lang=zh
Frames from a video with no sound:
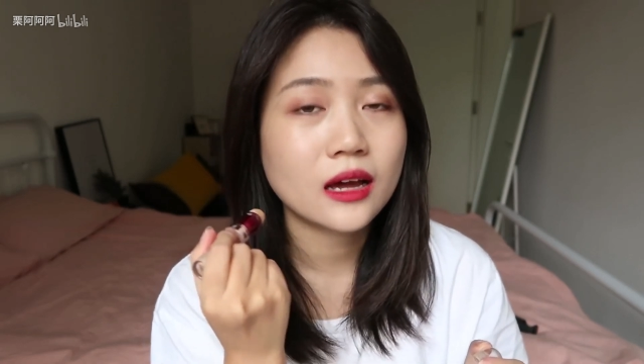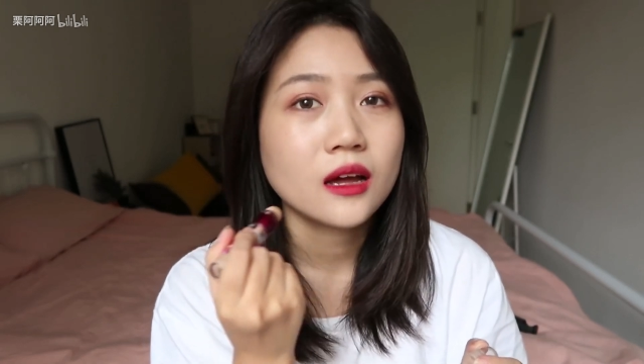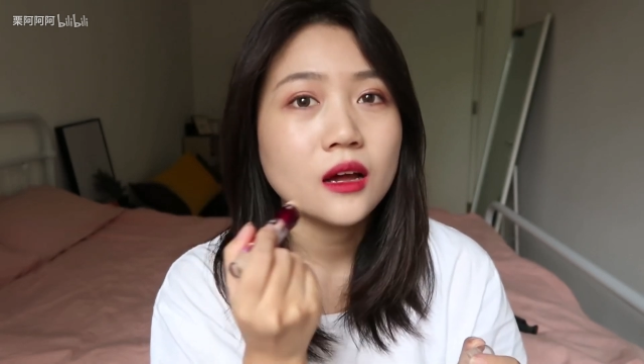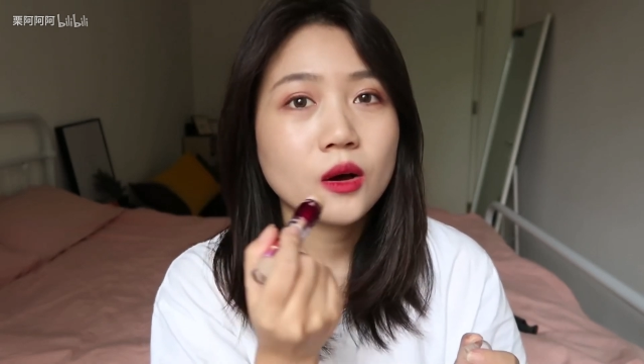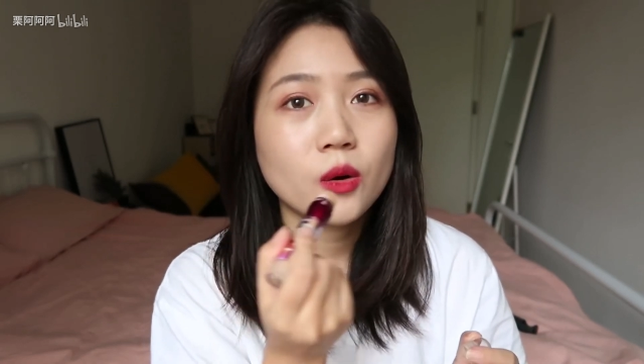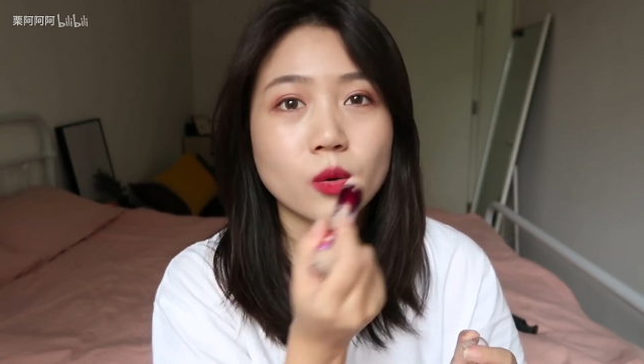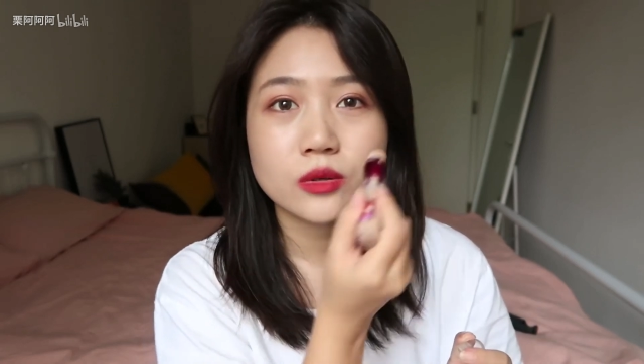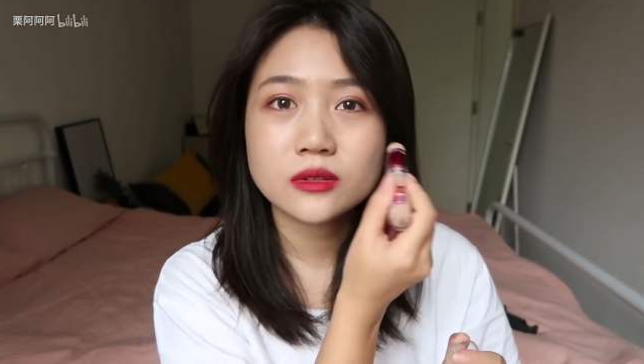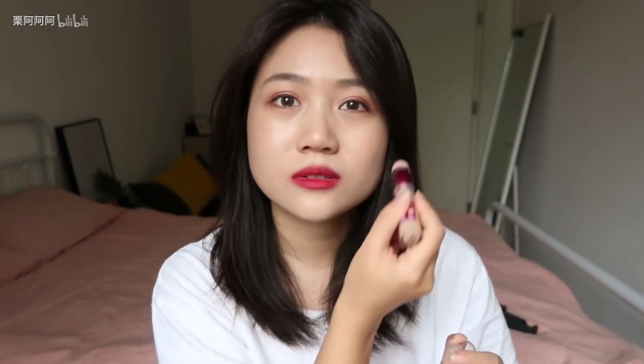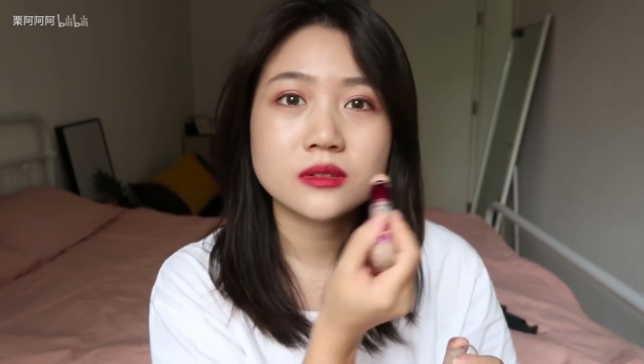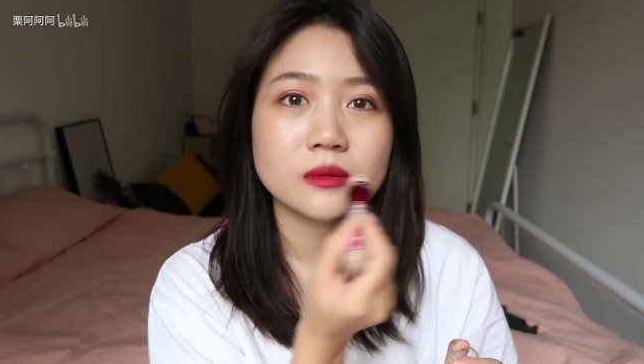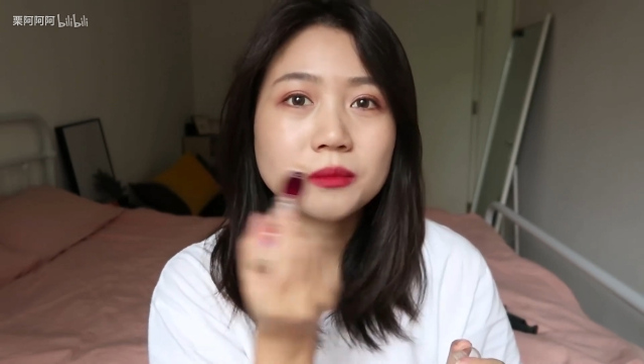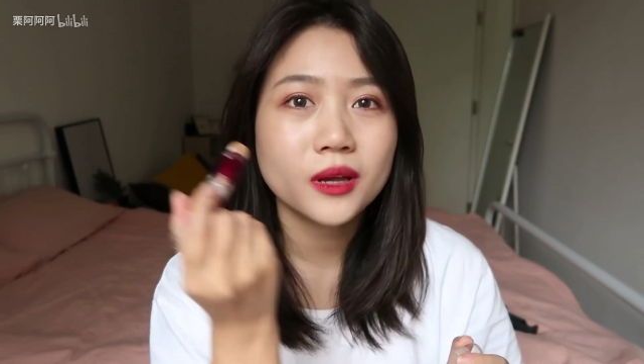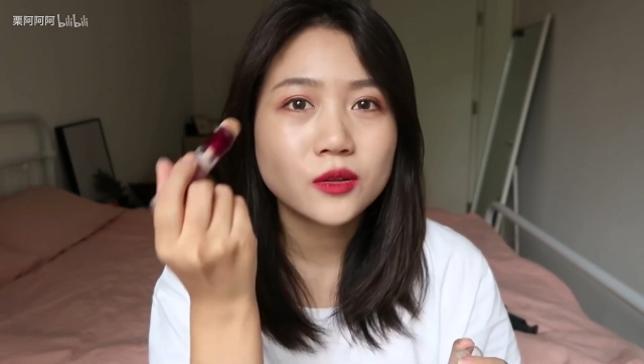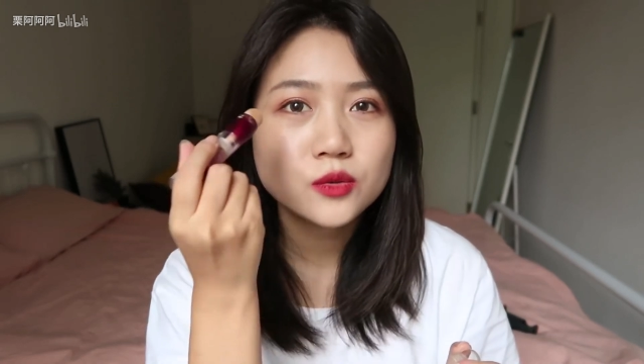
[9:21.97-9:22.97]
或者是怎么
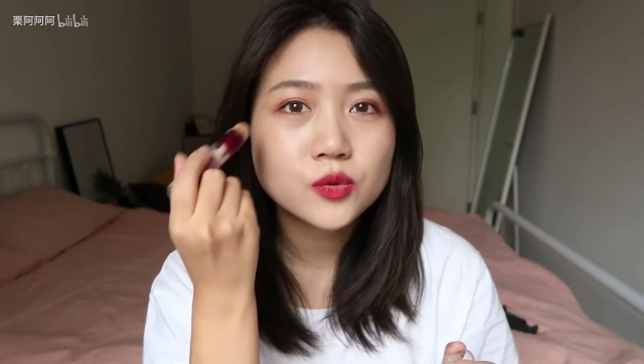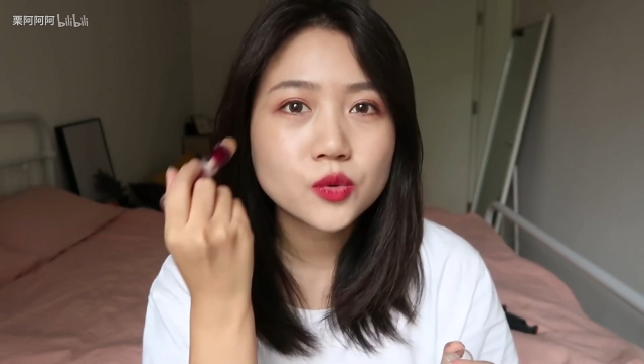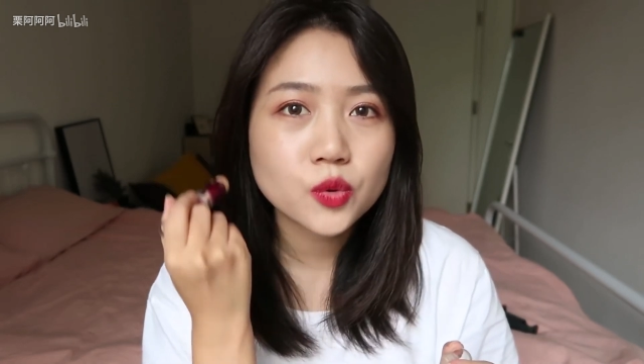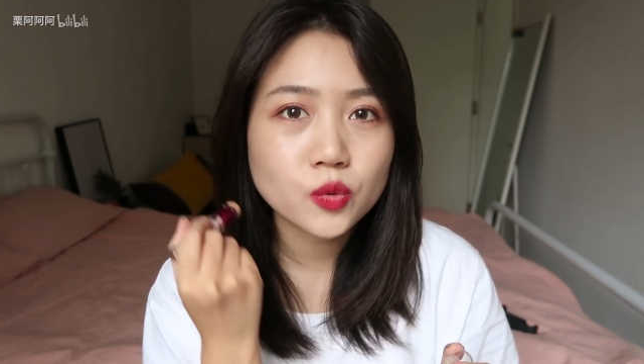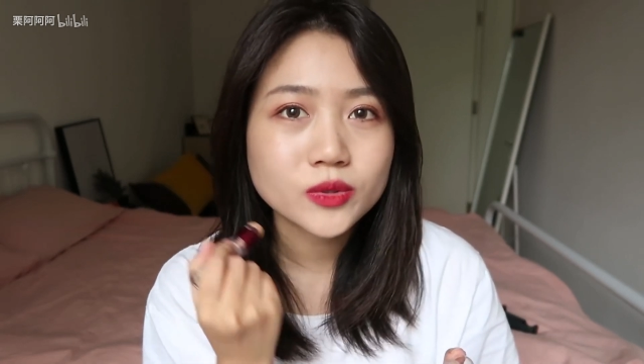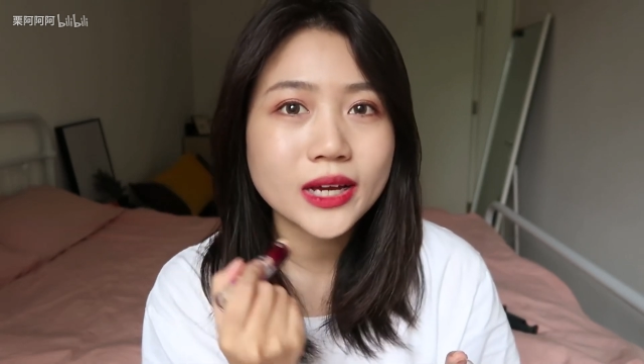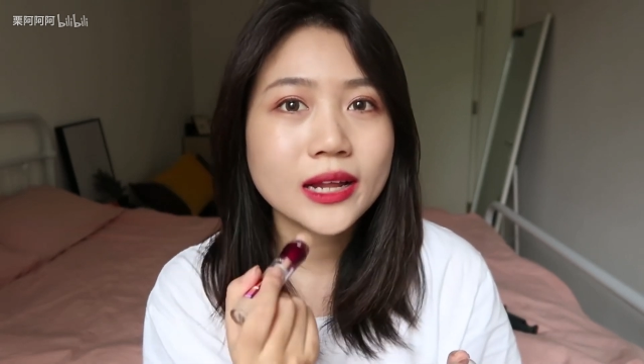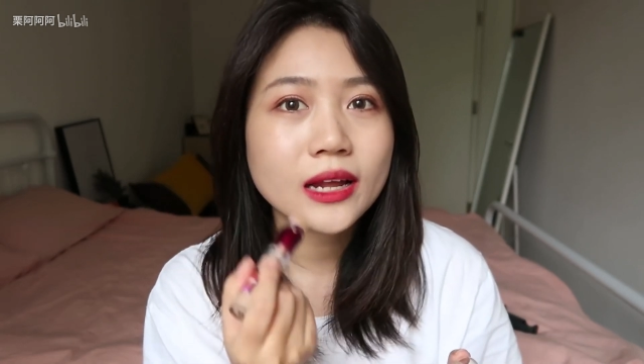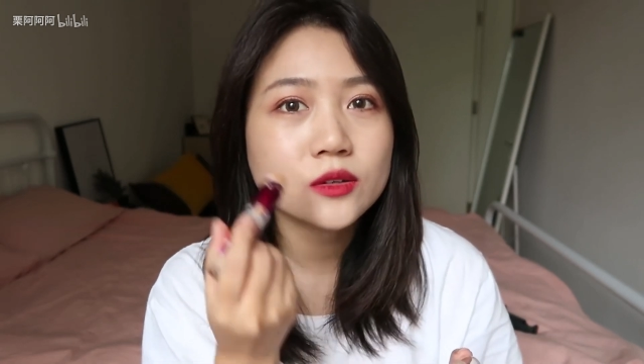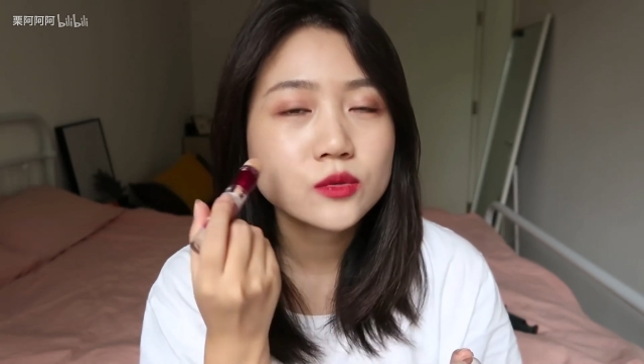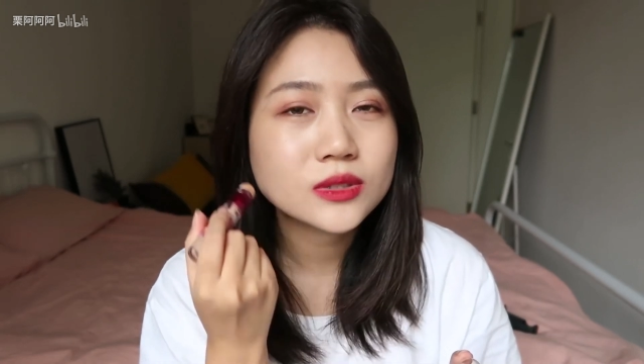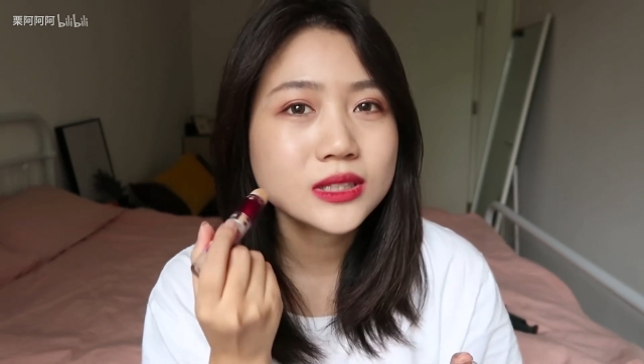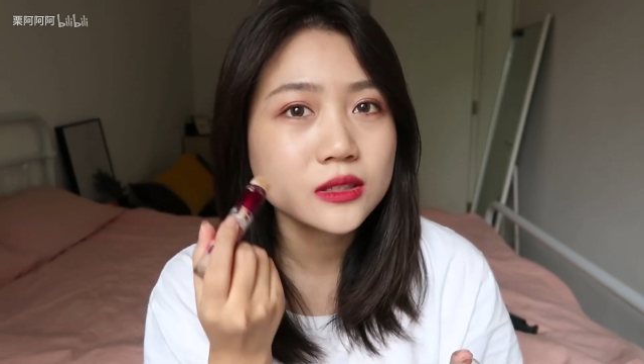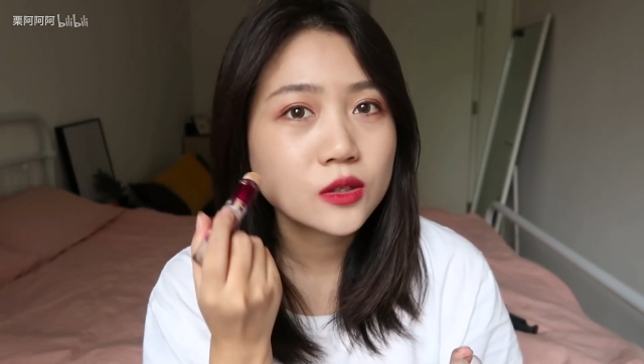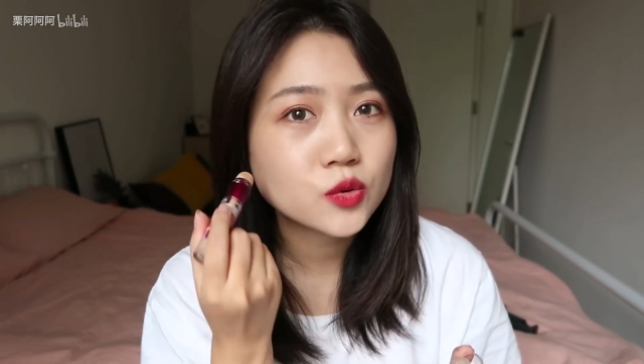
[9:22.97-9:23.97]
样，就你涂下来就
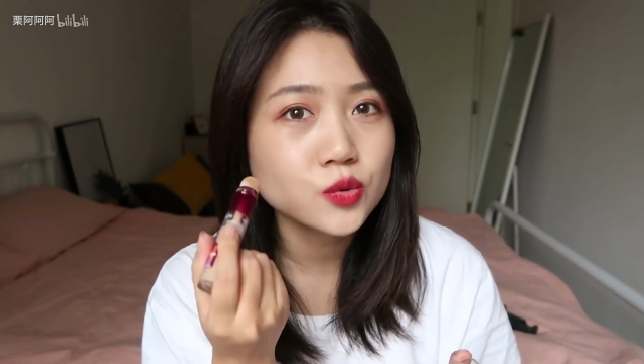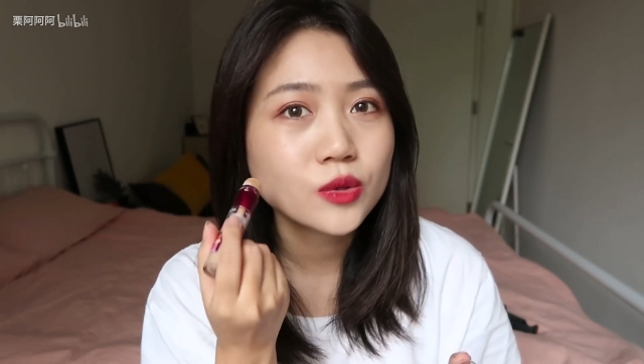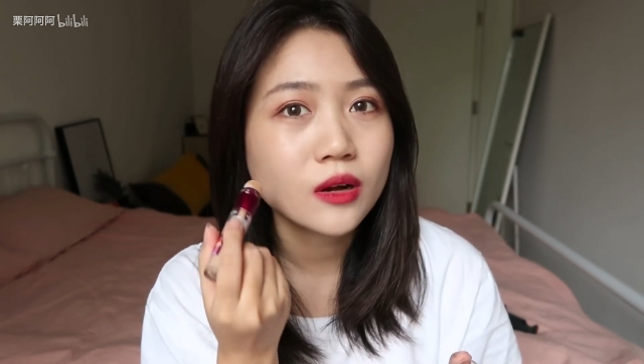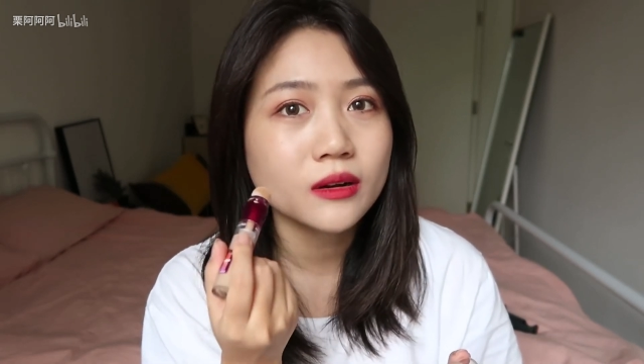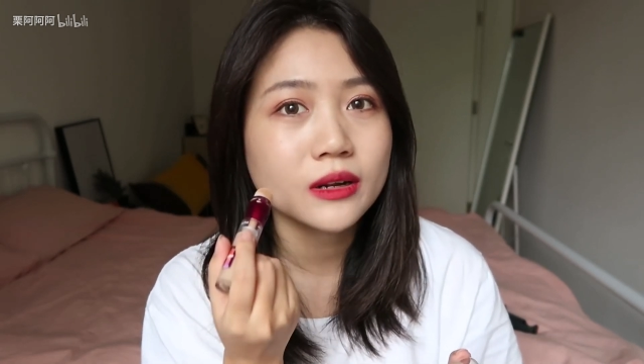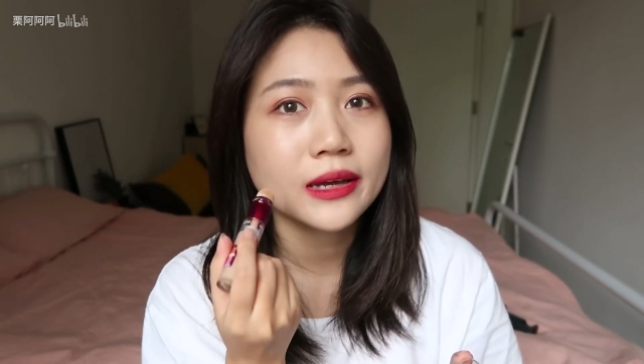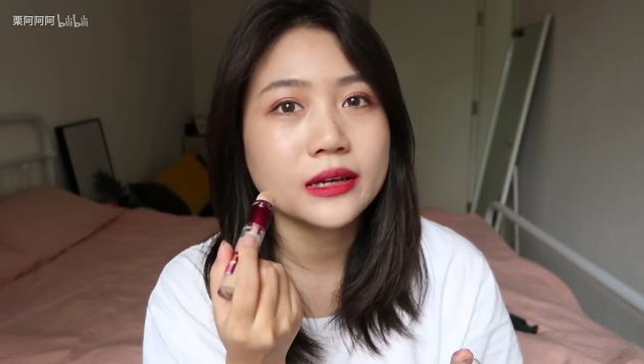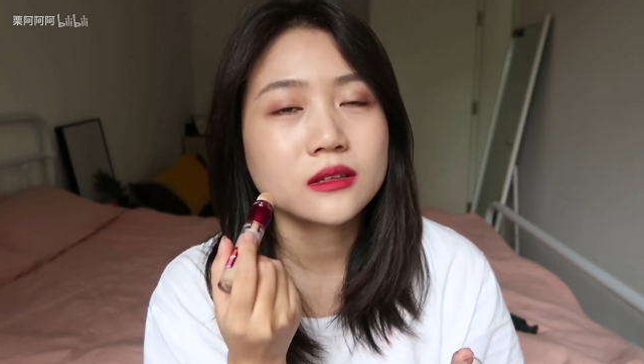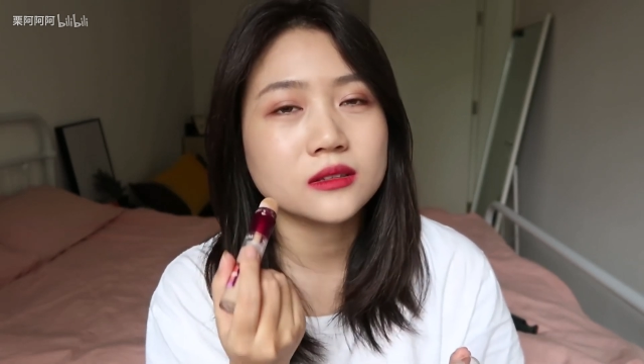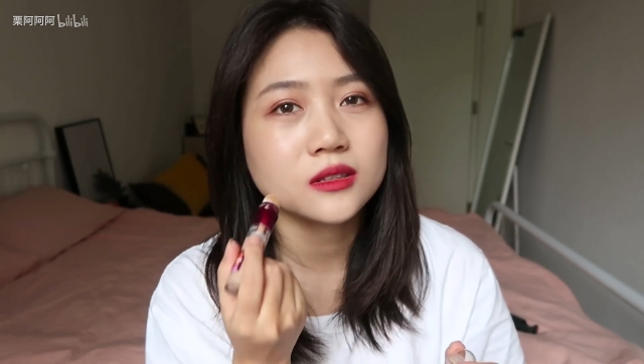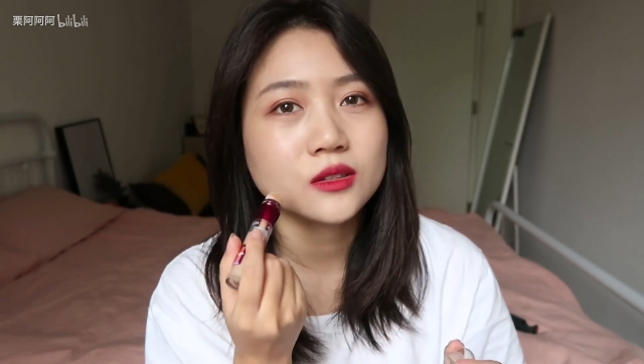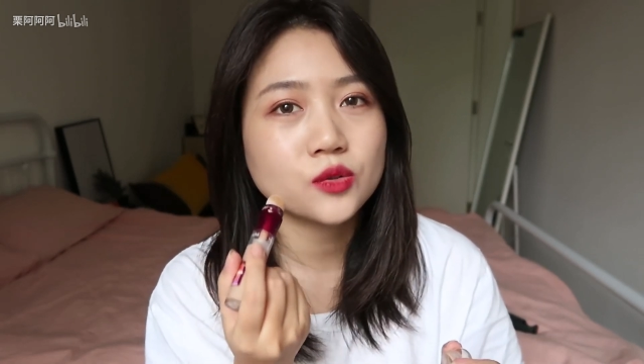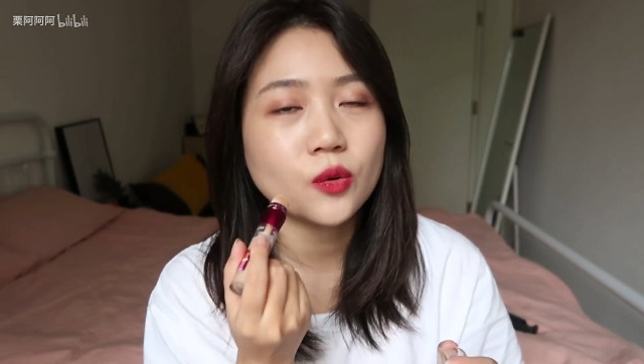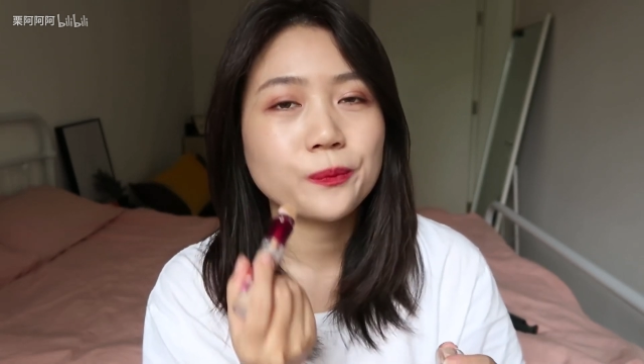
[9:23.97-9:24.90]
接触到脸的这种。